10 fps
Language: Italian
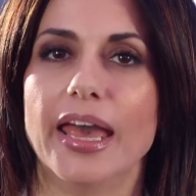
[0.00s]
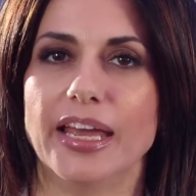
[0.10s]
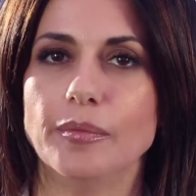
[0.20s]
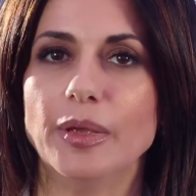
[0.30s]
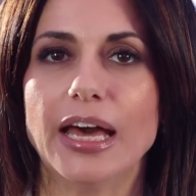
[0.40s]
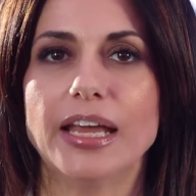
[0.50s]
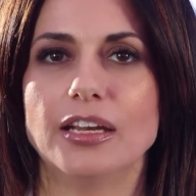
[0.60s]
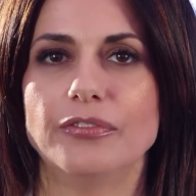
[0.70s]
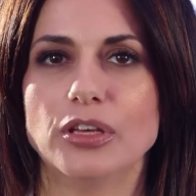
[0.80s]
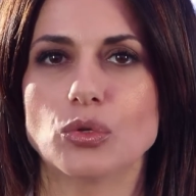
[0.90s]
Eliminare
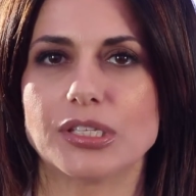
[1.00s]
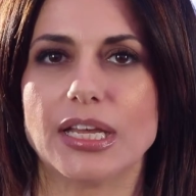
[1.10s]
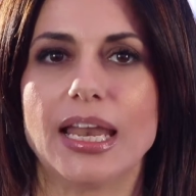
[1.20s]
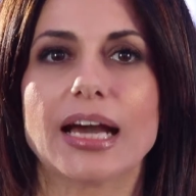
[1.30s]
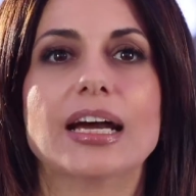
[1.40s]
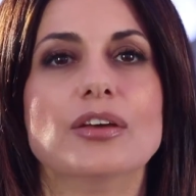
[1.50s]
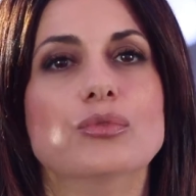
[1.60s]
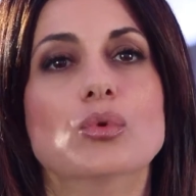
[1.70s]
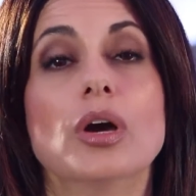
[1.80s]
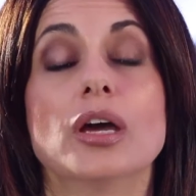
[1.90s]
il virus
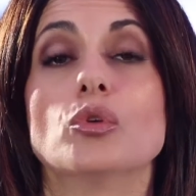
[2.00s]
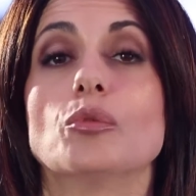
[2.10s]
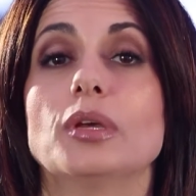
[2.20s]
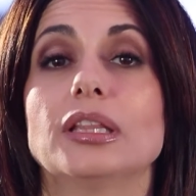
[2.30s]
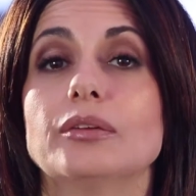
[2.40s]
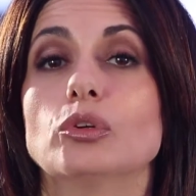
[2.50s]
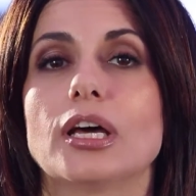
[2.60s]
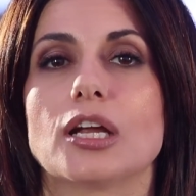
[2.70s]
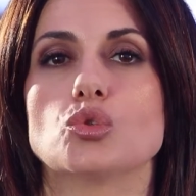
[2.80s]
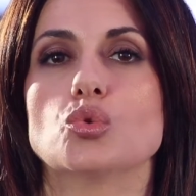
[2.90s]
dell'HIV è un obiettivo da
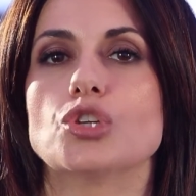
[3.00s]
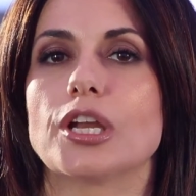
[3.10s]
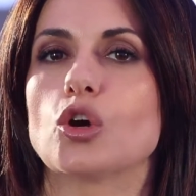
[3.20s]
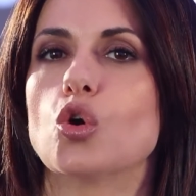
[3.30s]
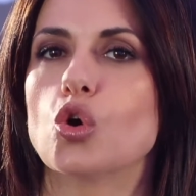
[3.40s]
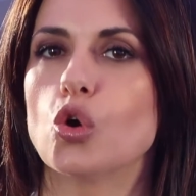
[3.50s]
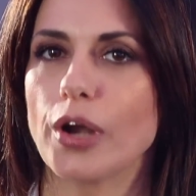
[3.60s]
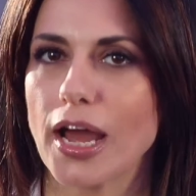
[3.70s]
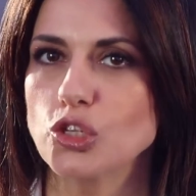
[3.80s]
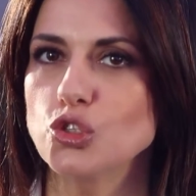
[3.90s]
raggiungere con
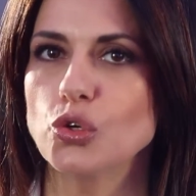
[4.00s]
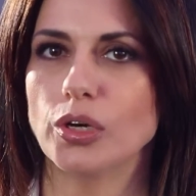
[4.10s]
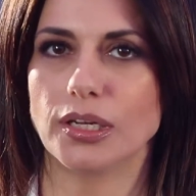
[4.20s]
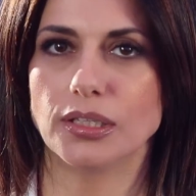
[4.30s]
coraggio e